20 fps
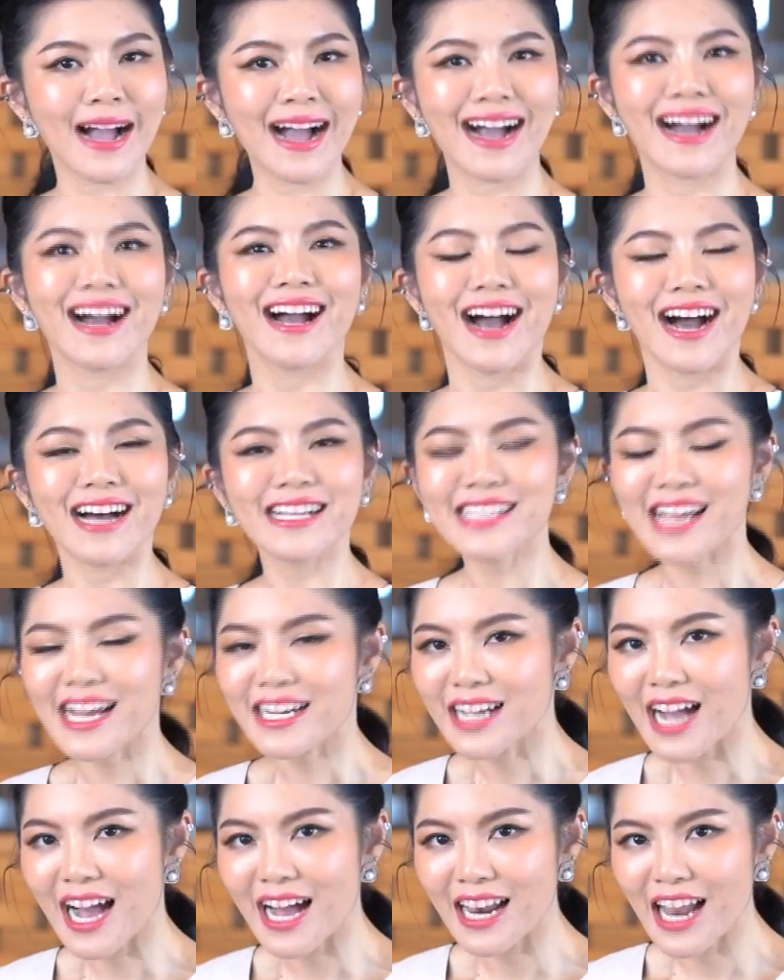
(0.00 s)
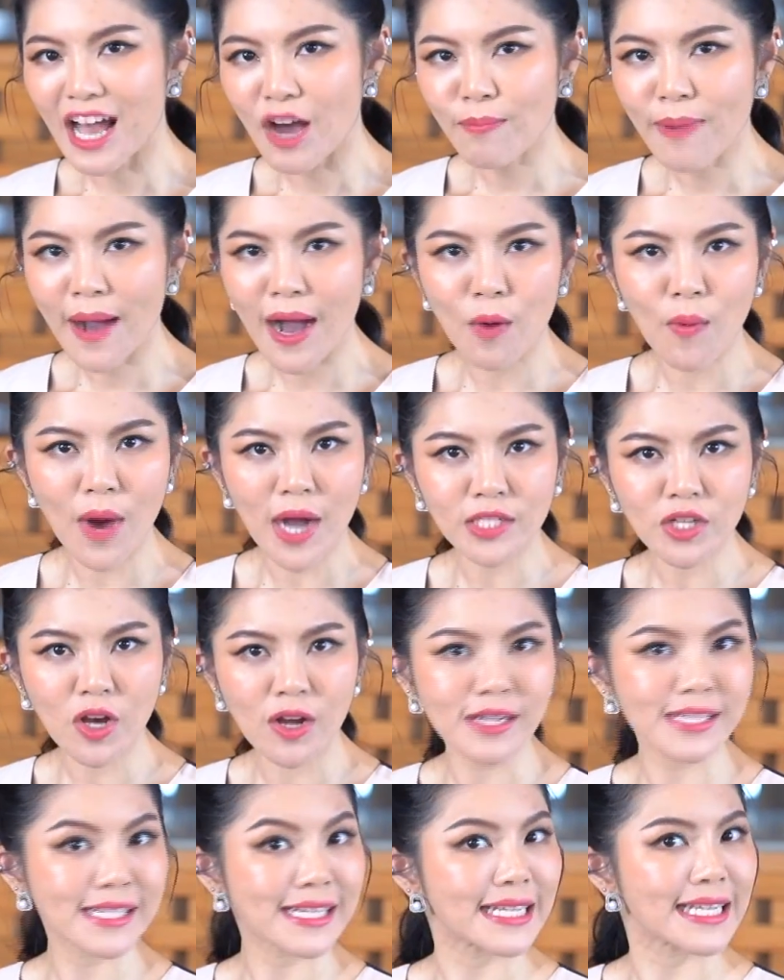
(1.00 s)
ค่ะอาจารย์คะแล้วภาวะท
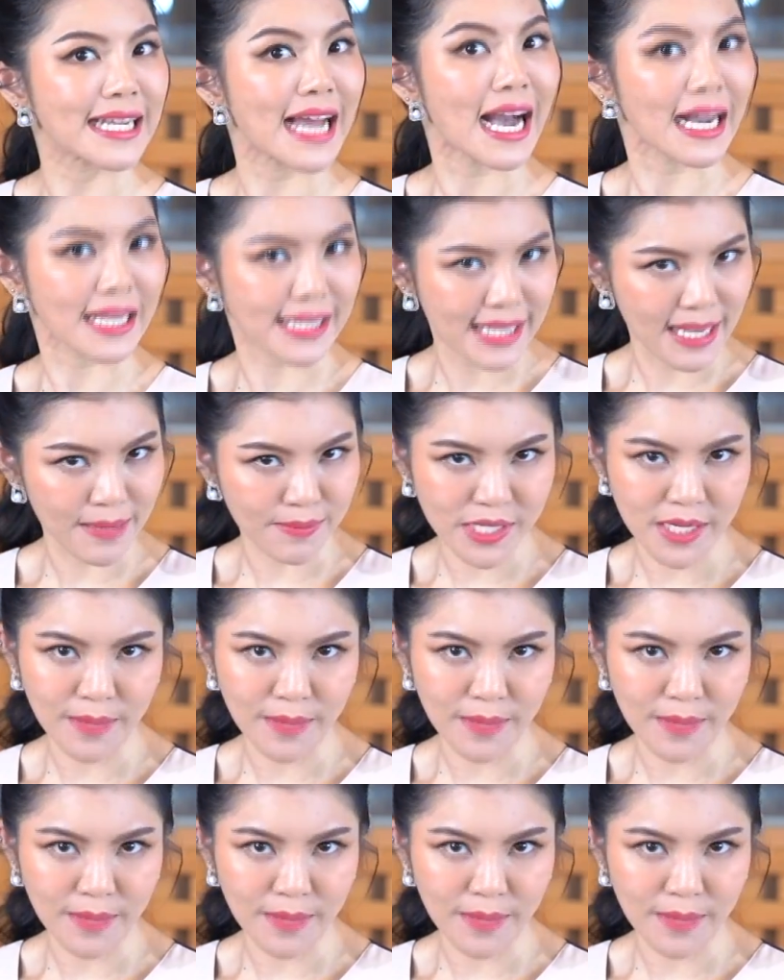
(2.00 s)
อนซิลอักเสบ